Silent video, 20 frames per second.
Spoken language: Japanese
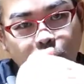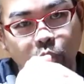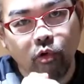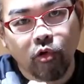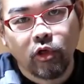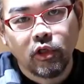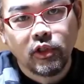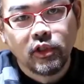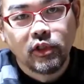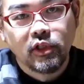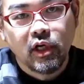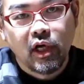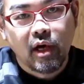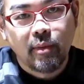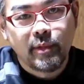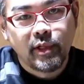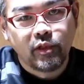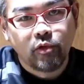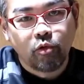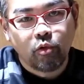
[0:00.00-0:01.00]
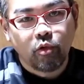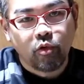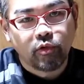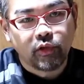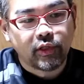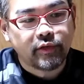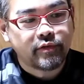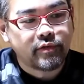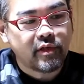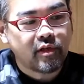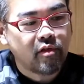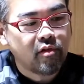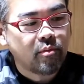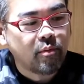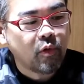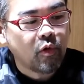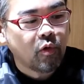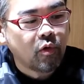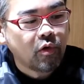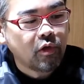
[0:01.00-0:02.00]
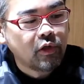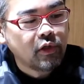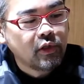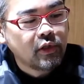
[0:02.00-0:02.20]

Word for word: とはめるところなんですけども、